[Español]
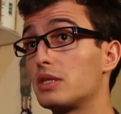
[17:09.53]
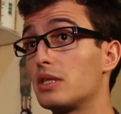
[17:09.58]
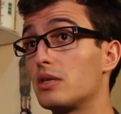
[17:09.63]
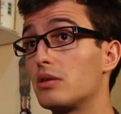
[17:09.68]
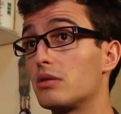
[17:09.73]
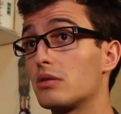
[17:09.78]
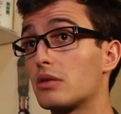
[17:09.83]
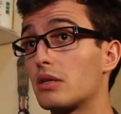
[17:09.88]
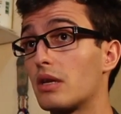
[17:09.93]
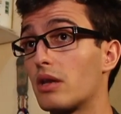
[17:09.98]

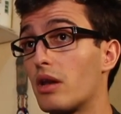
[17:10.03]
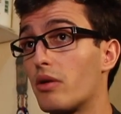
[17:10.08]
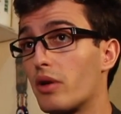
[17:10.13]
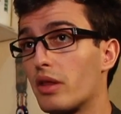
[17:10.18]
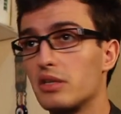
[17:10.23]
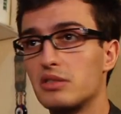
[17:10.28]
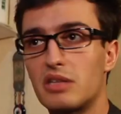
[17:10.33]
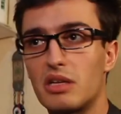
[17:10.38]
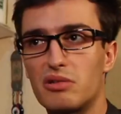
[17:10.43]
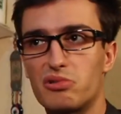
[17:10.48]
ético que la
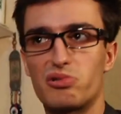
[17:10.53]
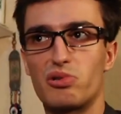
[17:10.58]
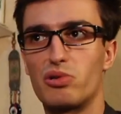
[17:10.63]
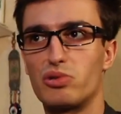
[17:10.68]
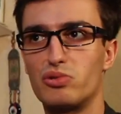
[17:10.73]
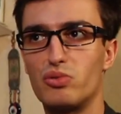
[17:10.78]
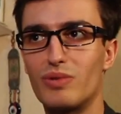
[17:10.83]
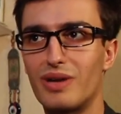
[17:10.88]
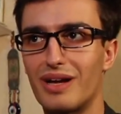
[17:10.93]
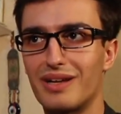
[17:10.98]
verdad es que
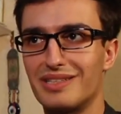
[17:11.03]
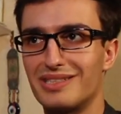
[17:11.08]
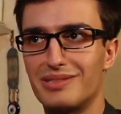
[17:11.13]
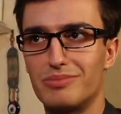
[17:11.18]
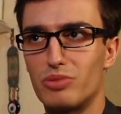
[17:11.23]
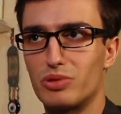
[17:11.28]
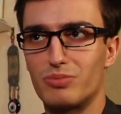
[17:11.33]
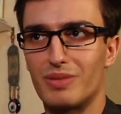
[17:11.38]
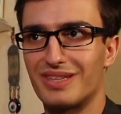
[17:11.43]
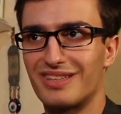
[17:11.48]
nosotros nunca quisimos